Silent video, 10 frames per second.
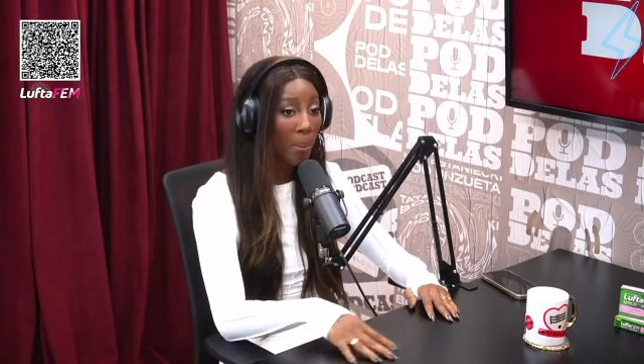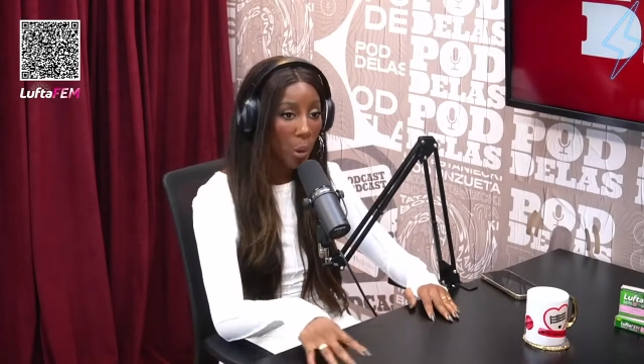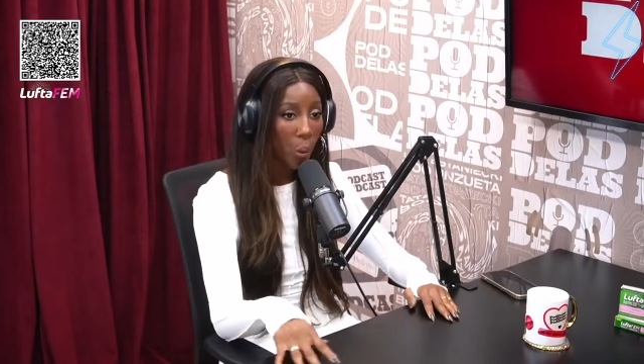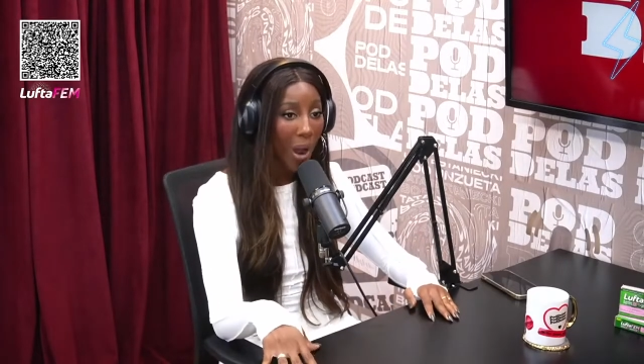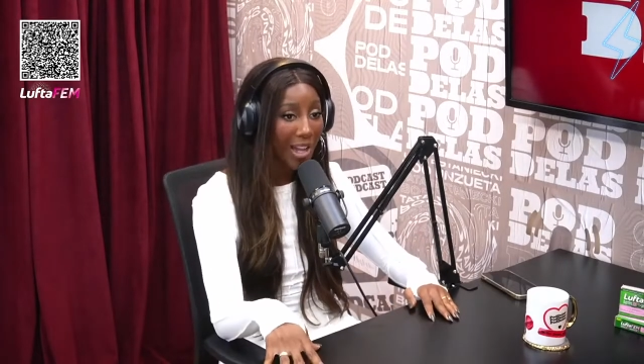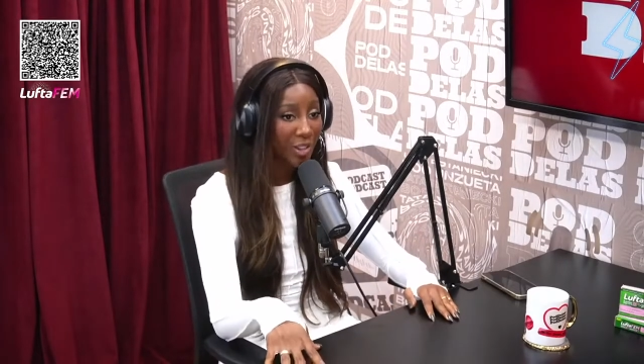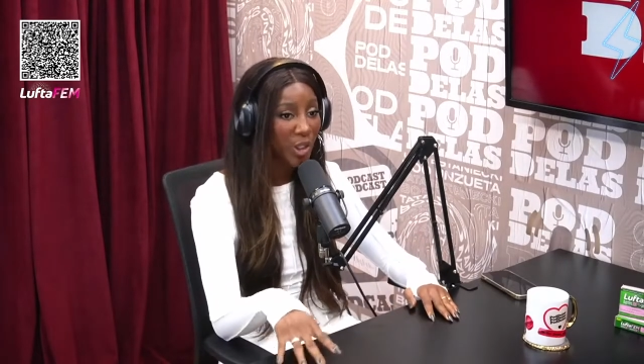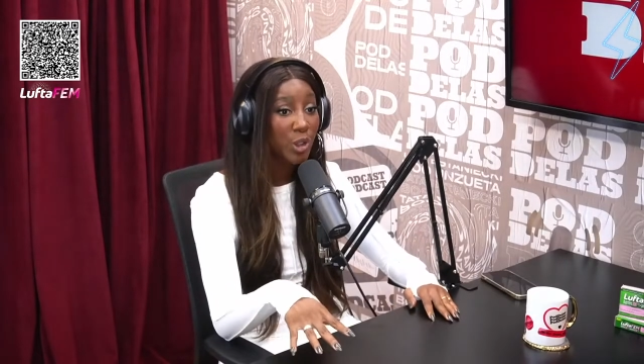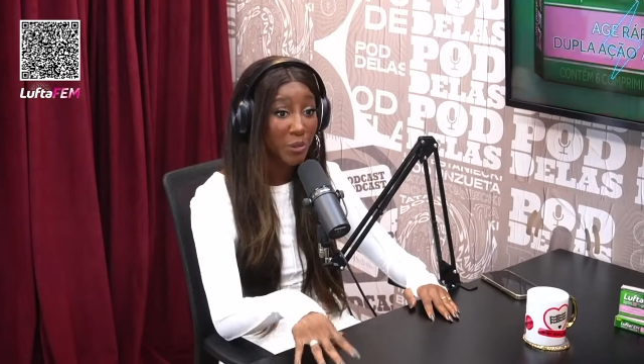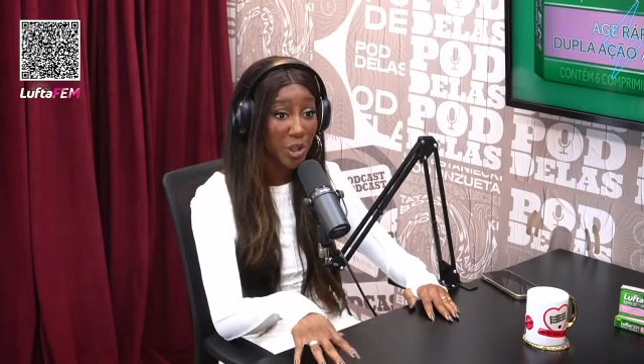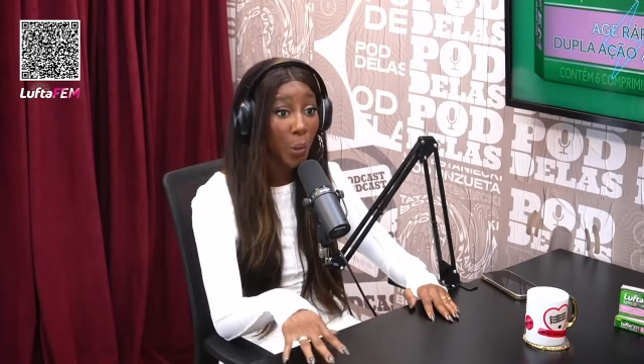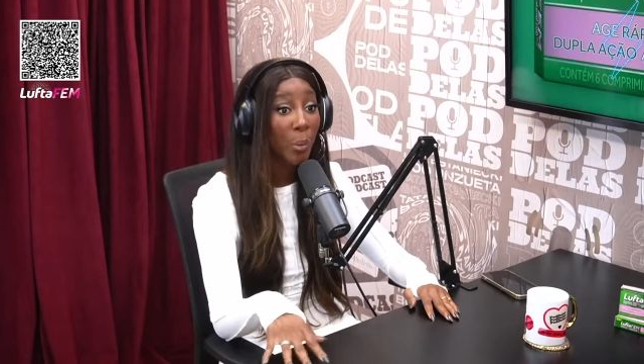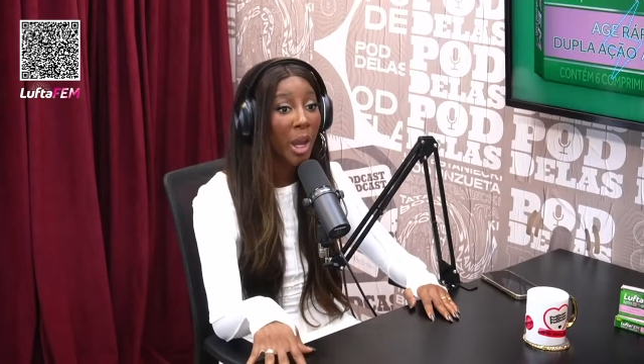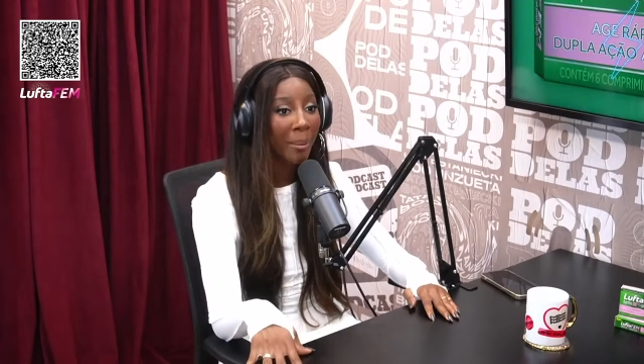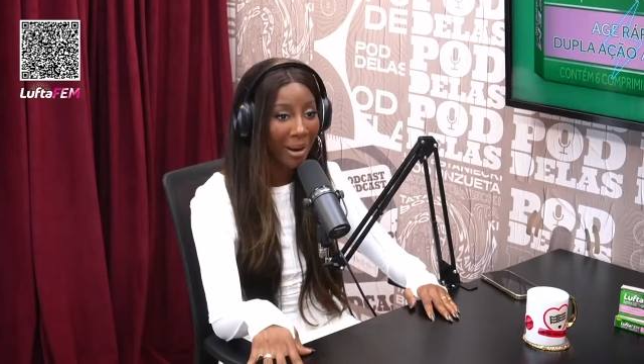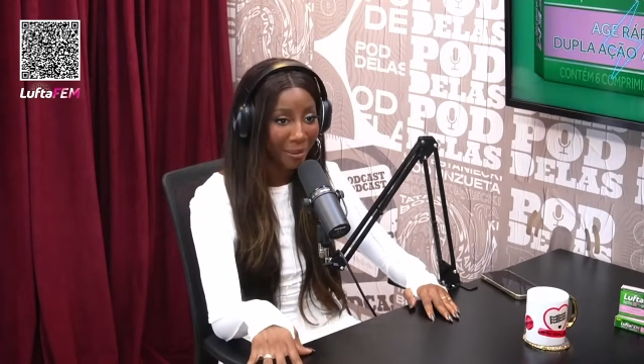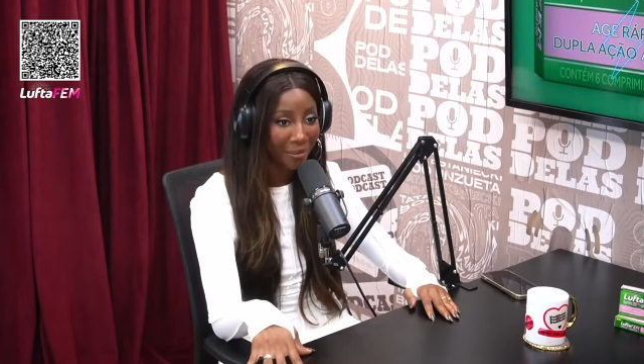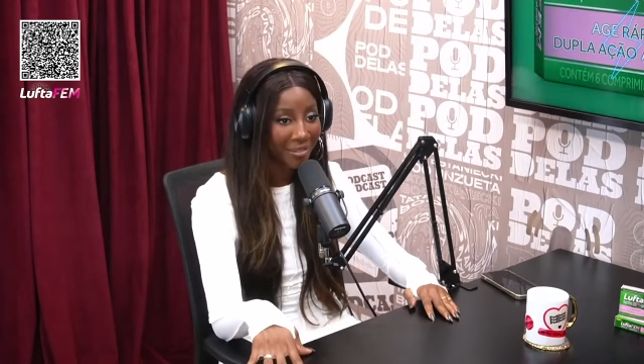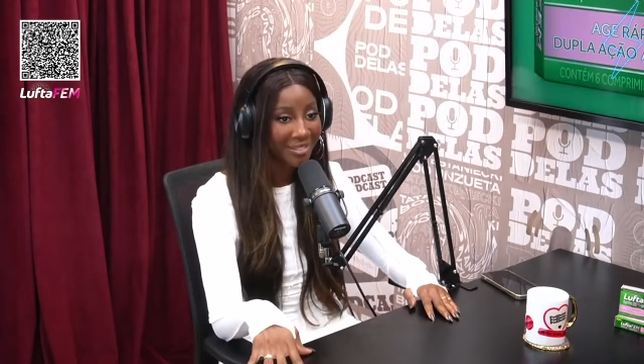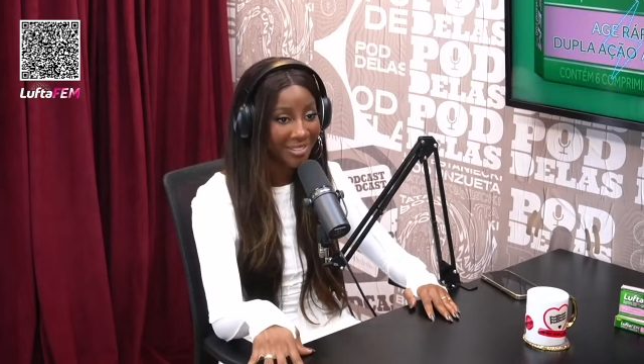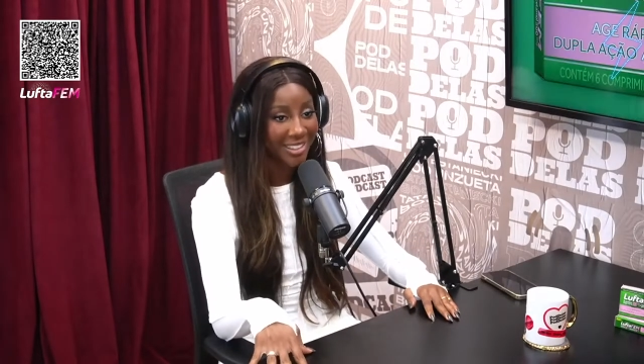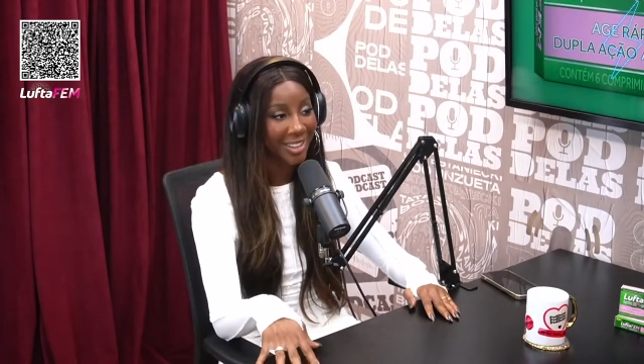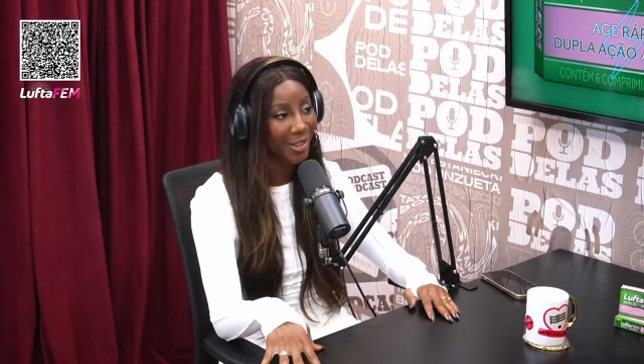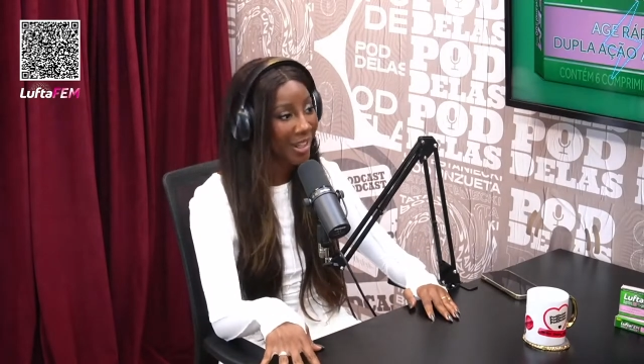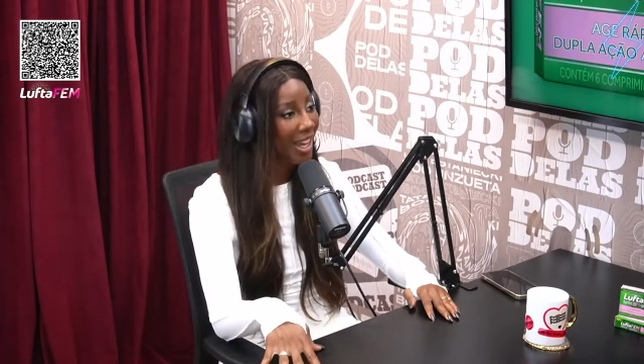meu quarto que eu dividia com meu irmão, não. entendeu?